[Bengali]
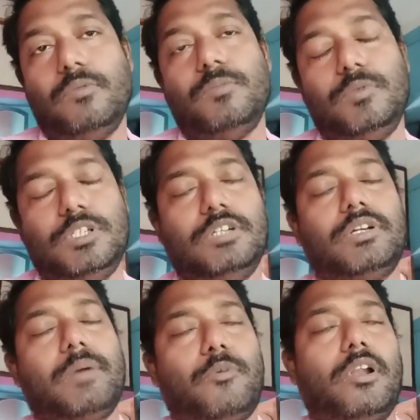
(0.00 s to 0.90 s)
যেটা
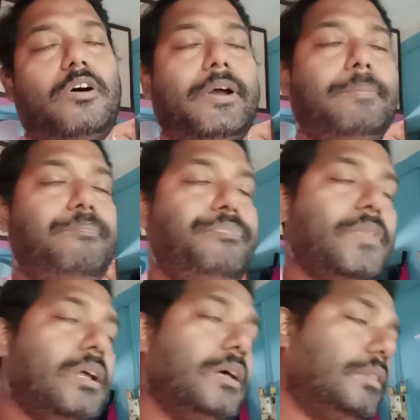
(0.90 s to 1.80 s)
বলা হয়
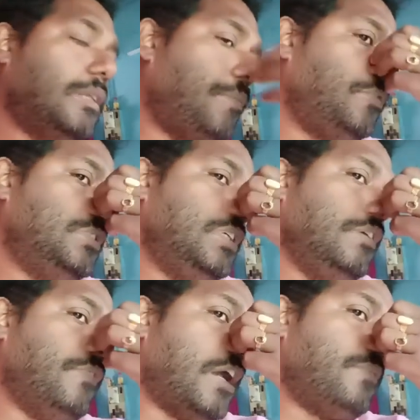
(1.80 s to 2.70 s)
তারপর হচ্ছে
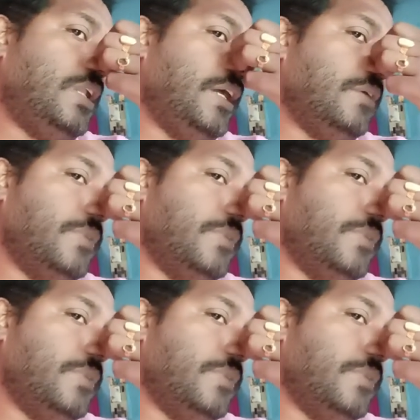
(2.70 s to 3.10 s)
ভার্বাল এগ্রিমেন্ট